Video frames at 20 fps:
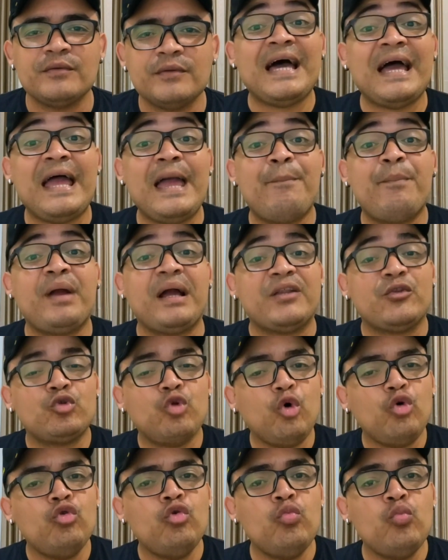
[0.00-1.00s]
Na época,
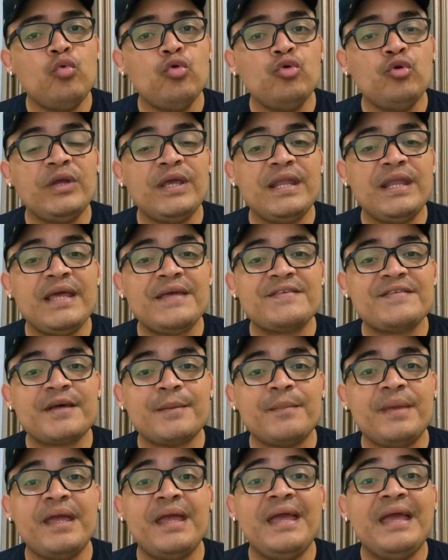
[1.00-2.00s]
todo mundo queria
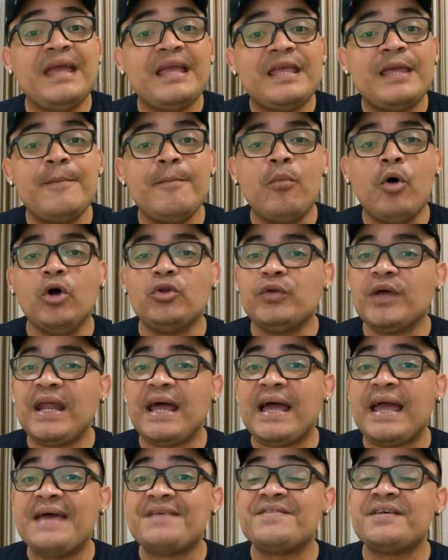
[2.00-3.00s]
saber que moto era
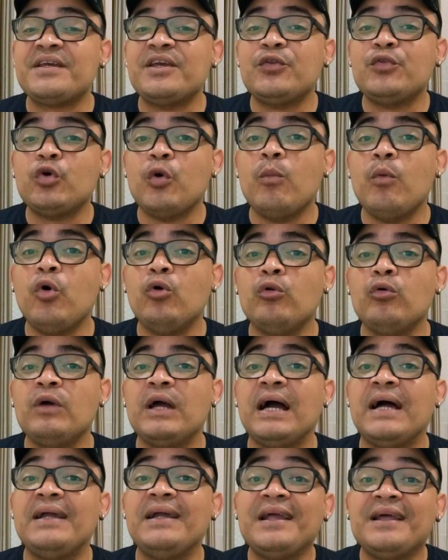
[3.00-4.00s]
essa que tomou o
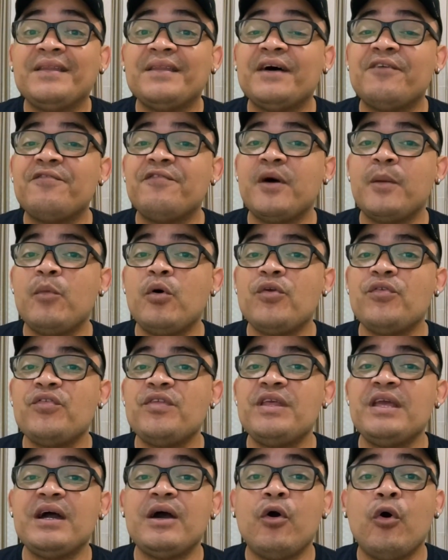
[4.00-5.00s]
lugar da
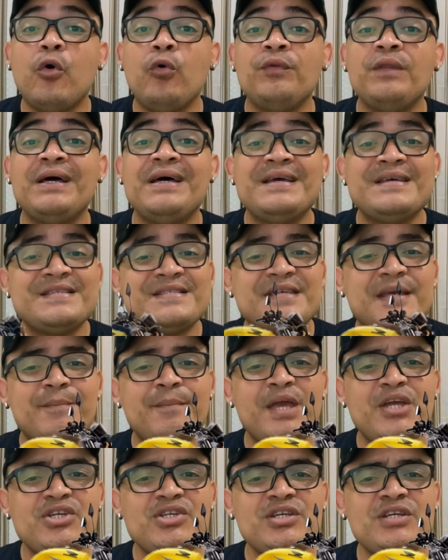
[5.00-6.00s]
famosinha Honda
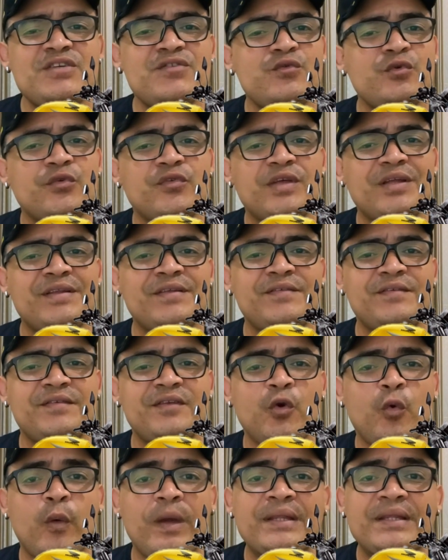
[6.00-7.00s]
CBX
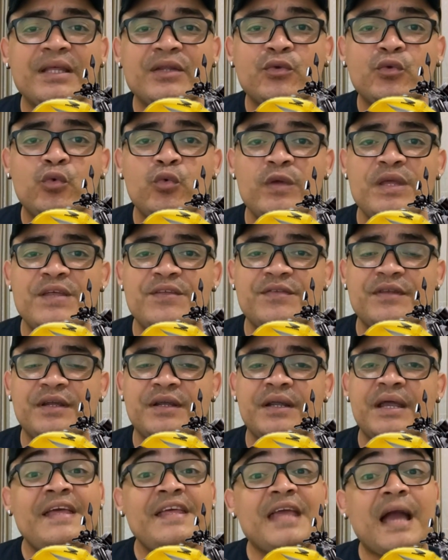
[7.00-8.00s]
250 Twister.
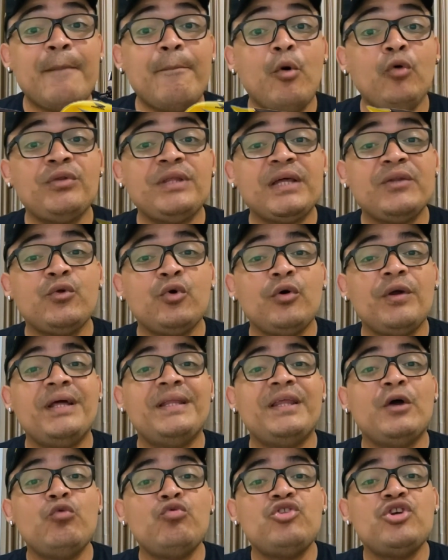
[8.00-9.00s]
E a montadora
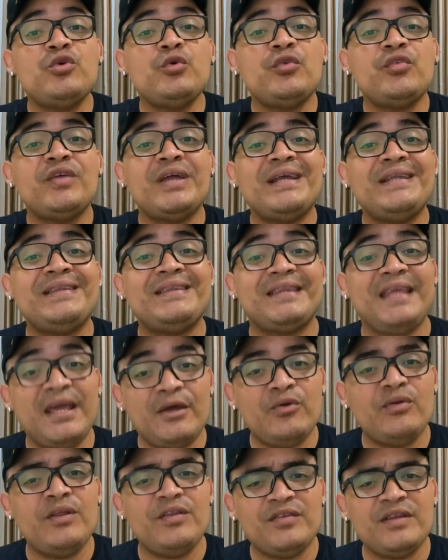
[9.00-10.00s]
deu um tiro
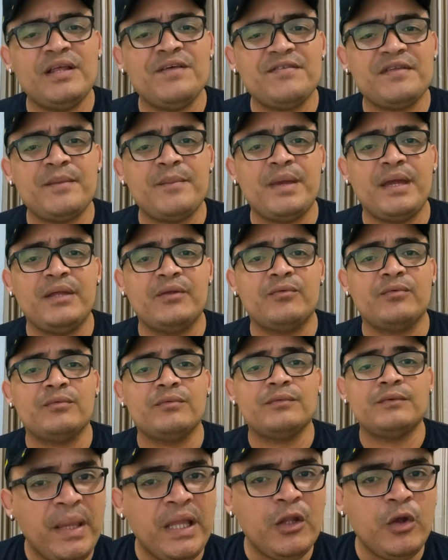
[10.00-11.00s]
certeiro nesse lançamento.
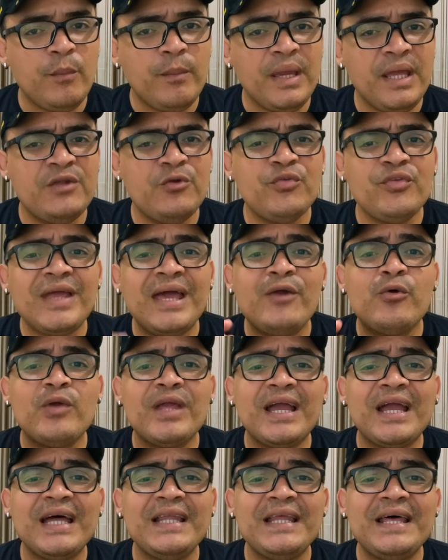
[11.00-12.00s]
Pelo menos era o que
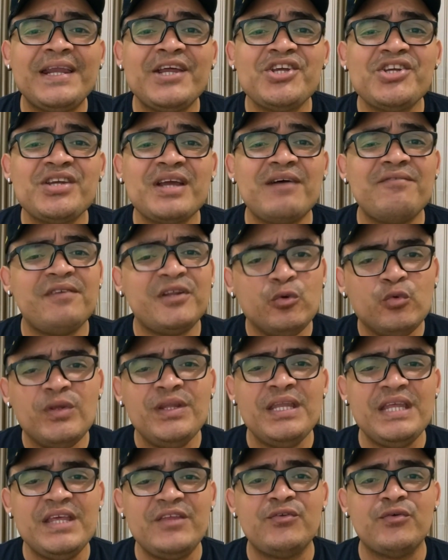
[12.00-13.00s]
a galera achava no
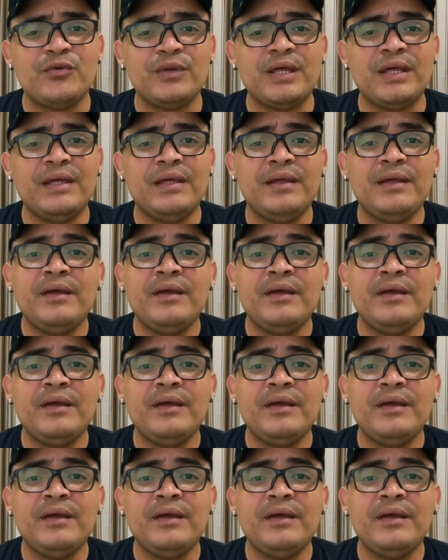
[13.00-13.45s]
início, né?